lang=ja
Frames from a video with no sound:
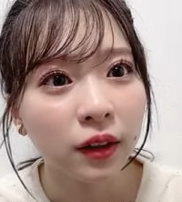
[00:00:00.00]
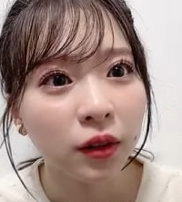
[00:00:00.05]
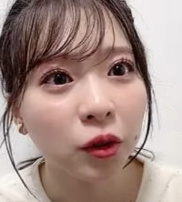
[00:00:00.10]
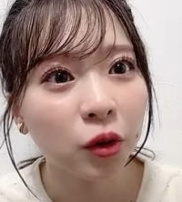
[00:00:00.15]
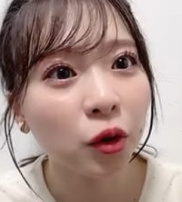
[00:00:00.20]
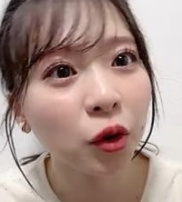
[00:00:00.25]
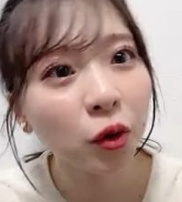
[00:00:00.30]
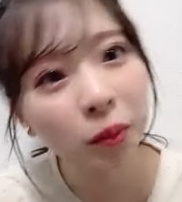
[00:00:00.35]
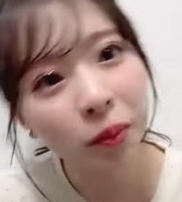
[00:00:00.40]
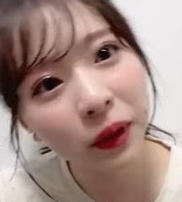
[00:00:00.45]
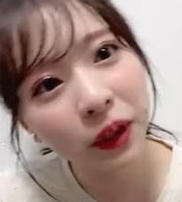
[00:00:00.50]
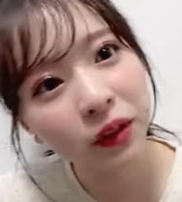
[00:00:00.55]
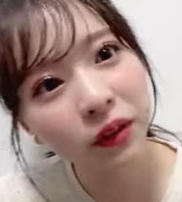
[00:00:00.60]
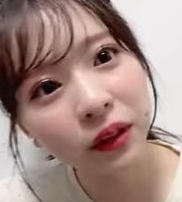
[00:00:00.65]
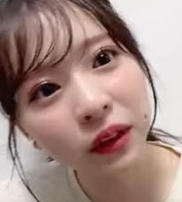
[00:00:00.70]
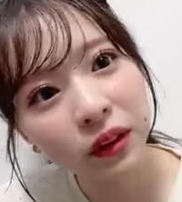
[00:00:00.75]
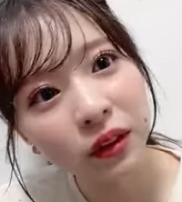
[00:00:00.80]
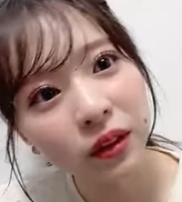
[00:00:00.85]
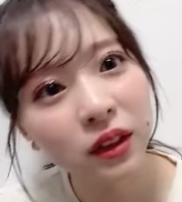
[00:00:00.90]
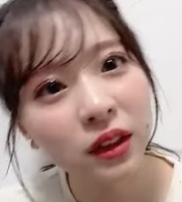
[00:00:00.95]
高音
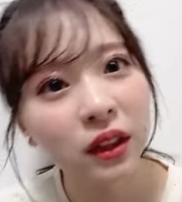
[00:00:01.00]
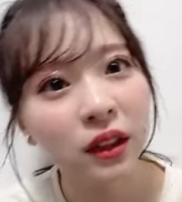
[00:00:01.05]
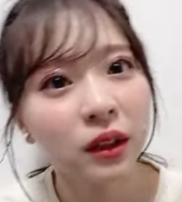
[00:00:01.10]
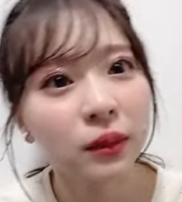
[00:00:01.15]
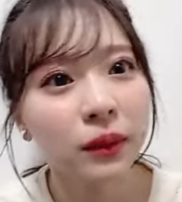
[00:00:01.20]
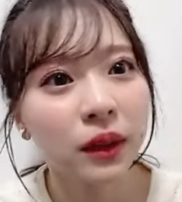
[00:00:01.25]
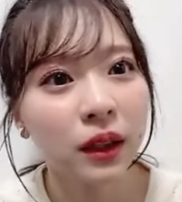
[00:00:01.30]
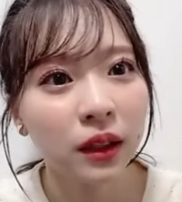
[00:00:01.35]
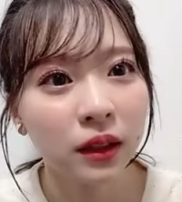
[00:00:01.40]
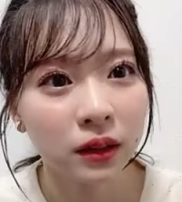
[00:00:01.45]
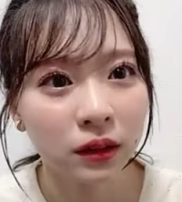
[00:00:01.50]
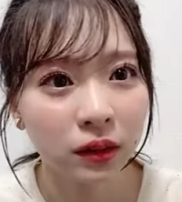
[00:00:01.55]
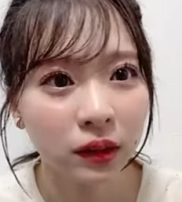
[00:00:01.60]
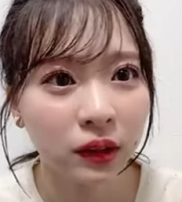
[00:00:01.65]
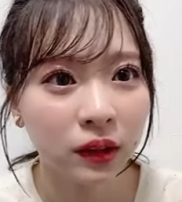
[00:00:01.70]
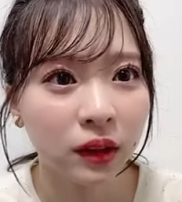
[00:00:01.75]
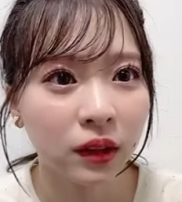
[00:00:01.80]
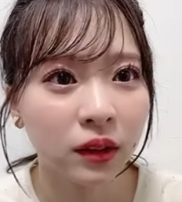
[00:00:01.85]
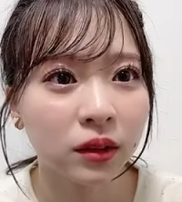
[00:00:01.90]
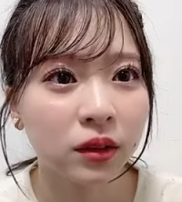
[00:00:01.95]
パートはゆうちゃんに任しと
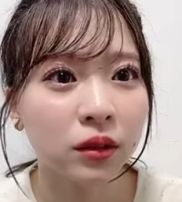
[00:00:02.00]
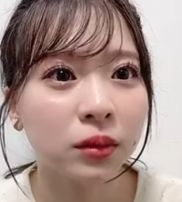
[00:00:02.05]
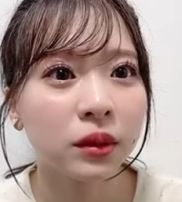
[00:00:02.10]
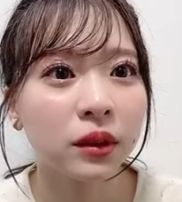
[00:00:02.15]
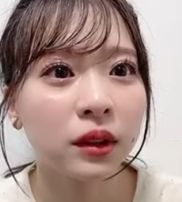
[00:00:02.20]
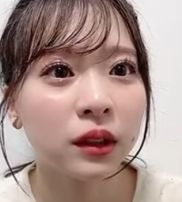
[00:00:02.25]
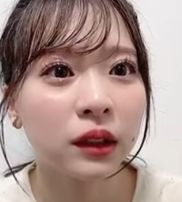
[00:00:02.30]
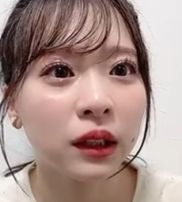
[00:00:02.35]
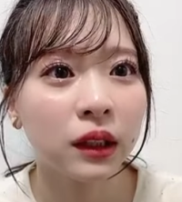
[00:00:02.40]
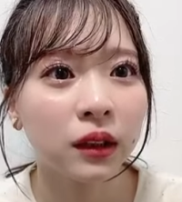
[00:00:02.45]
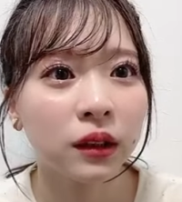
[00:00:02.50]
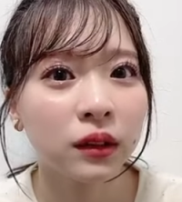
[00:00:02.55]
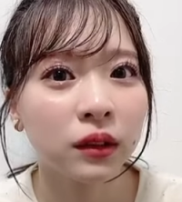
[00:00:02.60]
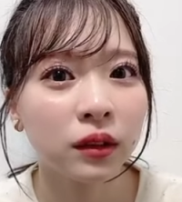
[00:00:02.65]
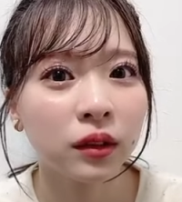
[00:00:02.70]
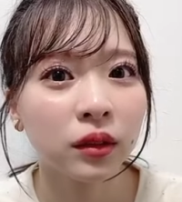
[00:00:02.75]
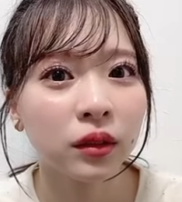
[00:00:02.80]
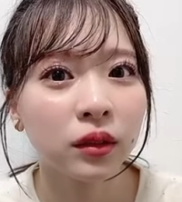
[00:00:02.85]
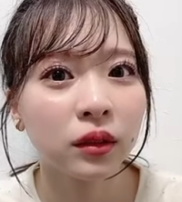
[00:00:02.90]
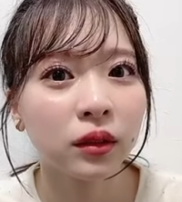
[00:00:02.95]
け大丈夫ってい
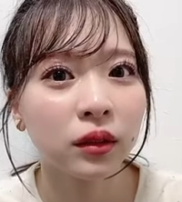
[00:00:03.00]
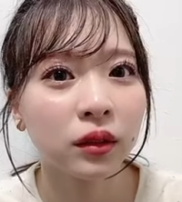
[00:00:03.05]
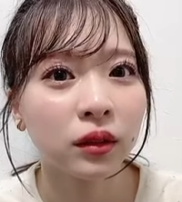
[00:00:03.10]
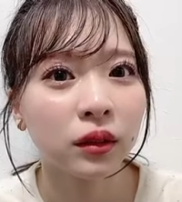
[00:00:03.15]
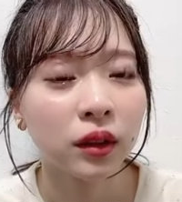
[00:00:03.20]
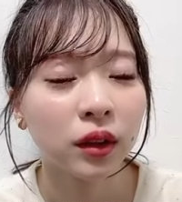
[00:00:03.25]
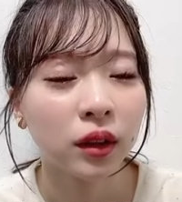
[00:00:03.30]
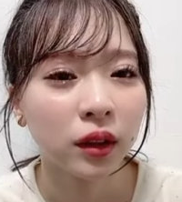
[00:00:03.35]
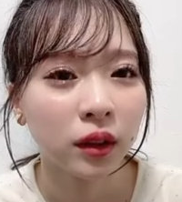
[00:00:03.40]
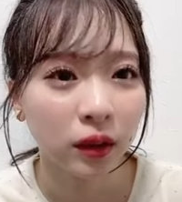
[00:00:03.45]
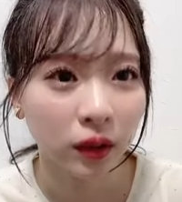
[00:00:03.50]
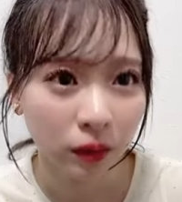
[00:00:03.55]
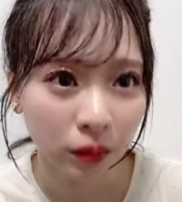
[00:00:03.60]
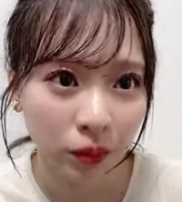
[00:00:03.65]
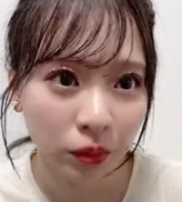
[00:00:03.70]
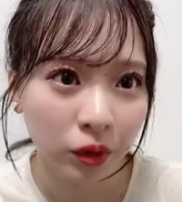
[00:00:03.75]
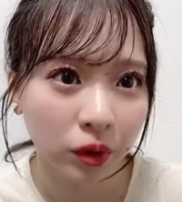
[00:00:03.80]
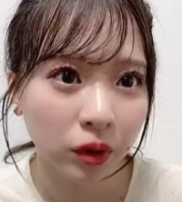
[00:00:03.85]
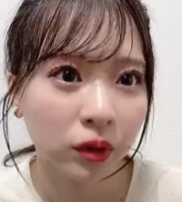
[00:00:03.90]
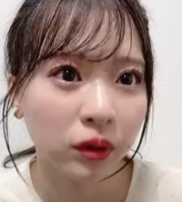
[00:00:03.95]
うその
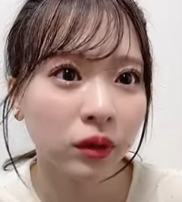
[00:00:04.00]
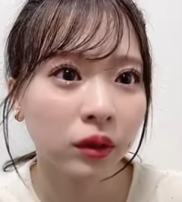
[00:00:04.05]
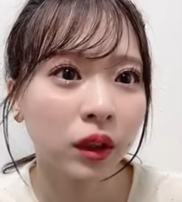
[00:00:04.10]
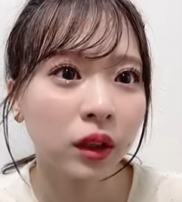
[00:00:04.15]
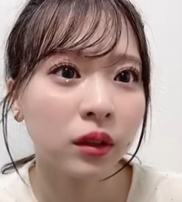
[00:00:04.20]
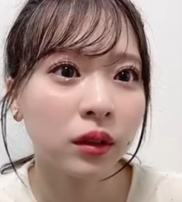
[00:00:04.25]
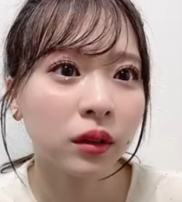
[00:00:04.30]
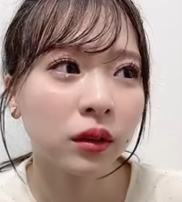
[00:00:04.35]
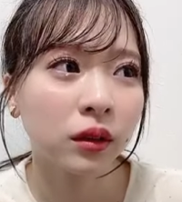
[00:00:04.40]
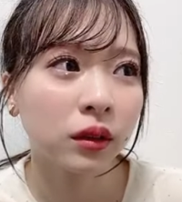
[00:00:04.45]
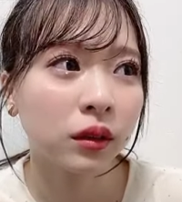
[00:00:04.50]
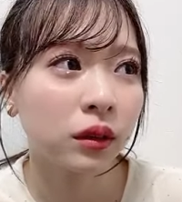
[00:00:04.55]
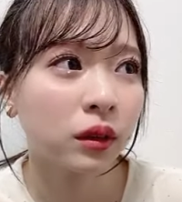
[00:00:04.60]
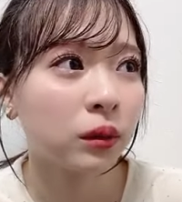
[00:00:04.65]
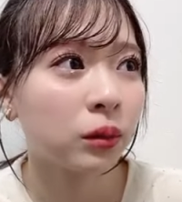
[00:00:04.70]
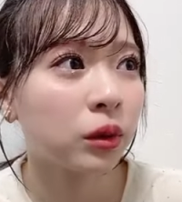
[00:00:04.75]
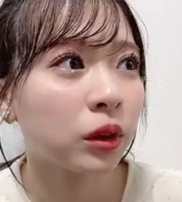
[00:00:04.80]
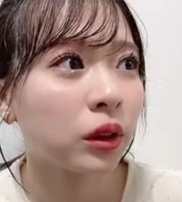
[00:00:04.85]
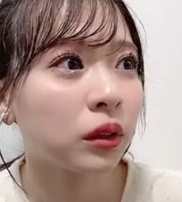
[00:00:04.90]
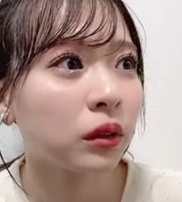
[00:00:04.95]
もちろん歌唱力
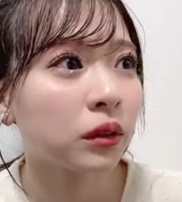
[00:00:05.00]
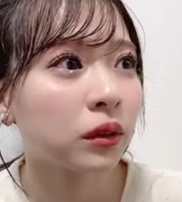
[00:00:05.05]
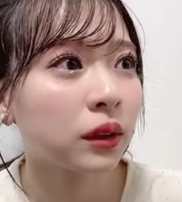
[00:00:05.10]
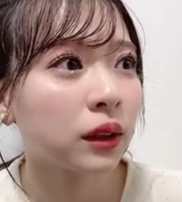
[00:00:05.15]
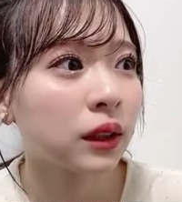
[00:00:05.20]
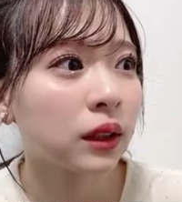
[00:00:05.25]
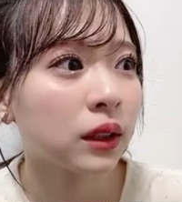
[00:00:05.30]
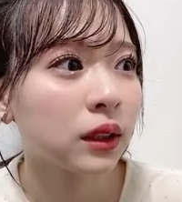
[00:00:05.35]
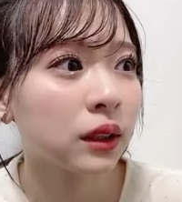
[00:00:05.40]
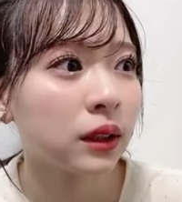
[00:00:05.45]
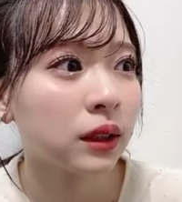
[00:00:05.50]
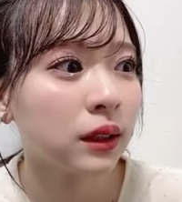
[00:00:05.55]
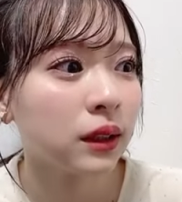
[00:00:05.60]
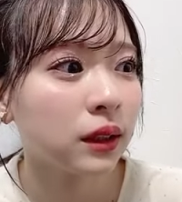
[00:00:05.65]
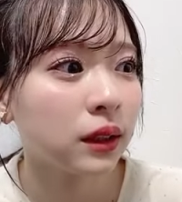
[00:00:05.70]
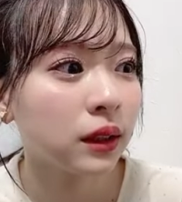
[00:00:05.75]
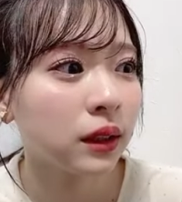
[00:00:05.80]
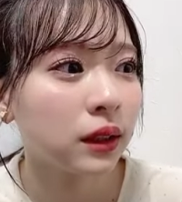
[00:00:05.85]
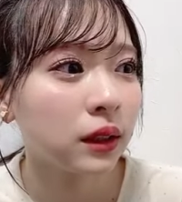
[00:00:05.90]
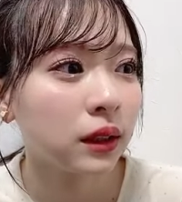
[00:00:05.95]
はもちろんだ
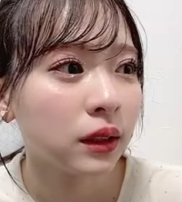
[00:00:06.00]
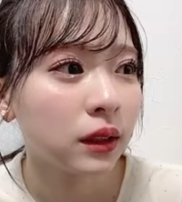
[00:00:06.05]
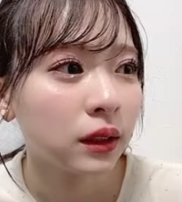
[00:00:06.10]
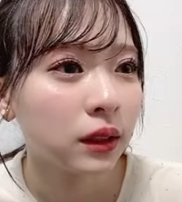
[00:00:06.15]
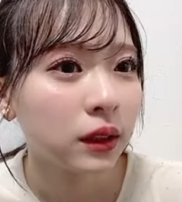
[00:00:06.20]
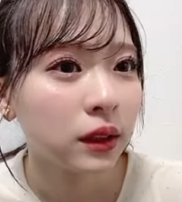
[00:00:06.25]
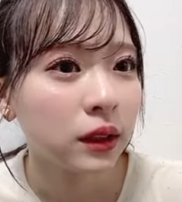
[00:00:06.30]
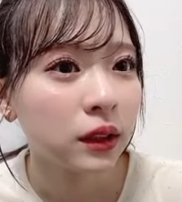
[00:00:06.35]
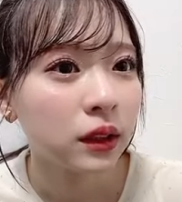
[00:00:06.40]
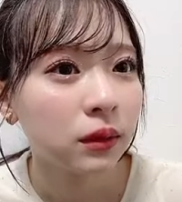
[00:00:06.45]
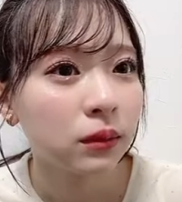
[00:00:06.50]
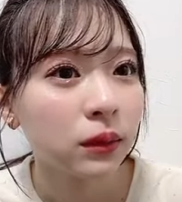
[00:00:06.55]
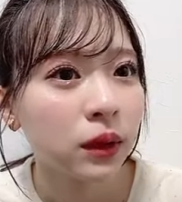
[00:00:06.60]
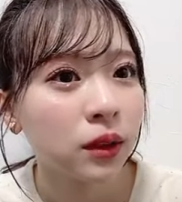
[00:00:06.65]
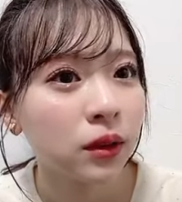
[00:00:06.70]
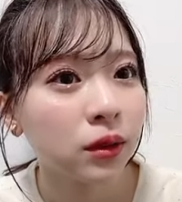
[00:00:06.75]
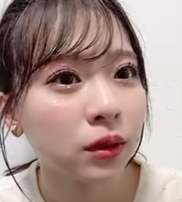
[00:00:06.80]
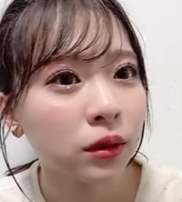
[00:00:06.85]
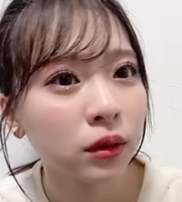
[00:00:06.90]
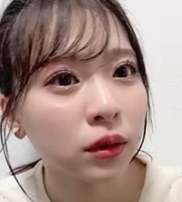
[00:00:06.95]
し、まあ、
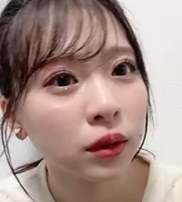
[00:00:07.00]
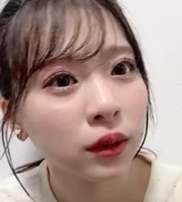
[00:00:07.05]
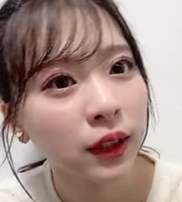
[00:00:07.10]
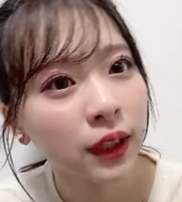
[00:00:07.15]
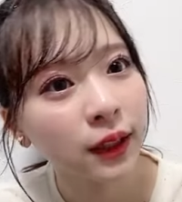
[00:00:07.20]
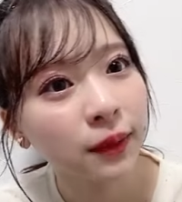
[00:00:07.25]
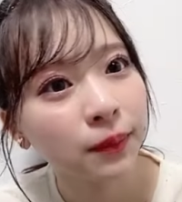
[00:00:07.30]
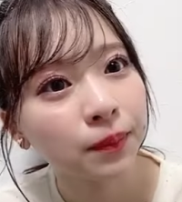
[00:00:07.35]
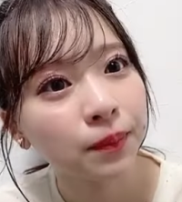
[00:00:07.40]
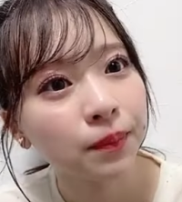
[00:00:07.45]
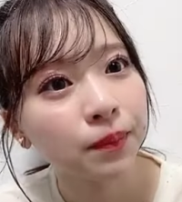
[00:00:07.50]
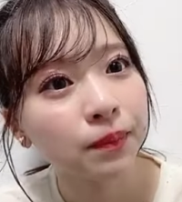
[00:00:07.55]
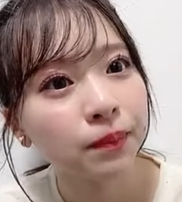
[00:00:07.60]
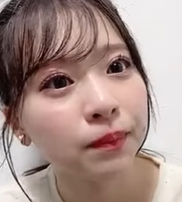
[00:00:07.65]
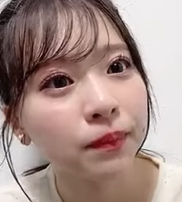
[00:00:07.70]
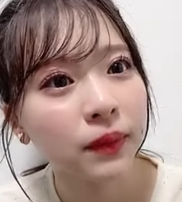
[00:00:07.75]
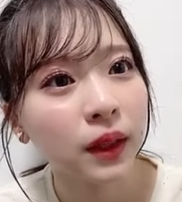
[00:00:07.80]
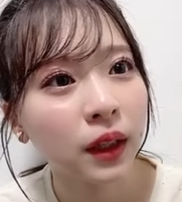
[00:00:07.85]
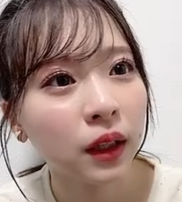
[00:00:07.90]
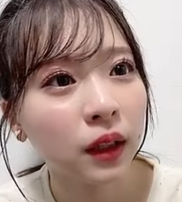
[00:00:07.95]
ちょっとね
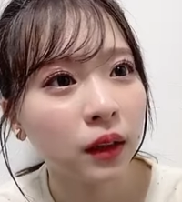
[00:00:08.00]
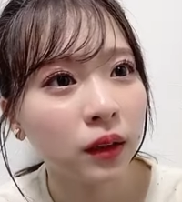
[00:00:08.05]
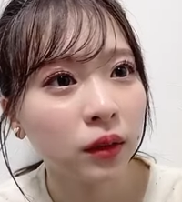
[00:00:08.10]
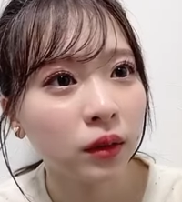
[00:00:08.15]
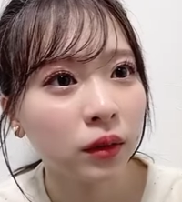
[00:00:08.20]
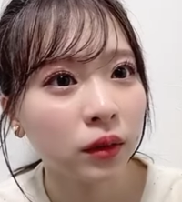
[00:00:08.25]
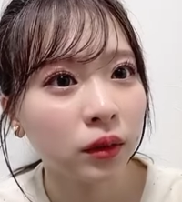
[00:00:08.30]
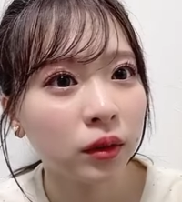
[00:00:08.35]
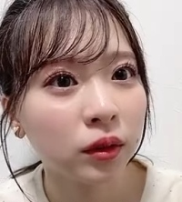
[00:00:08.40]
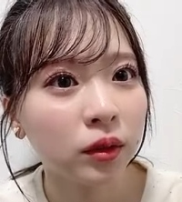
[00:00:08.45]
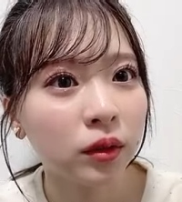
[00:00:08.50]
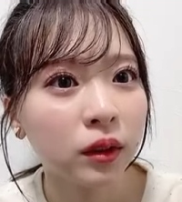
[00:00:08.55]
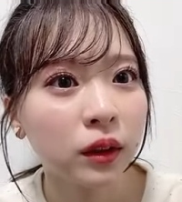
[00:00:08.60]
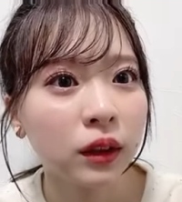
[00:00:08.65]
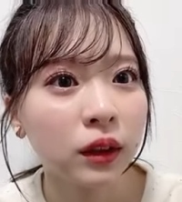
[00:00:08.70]
あの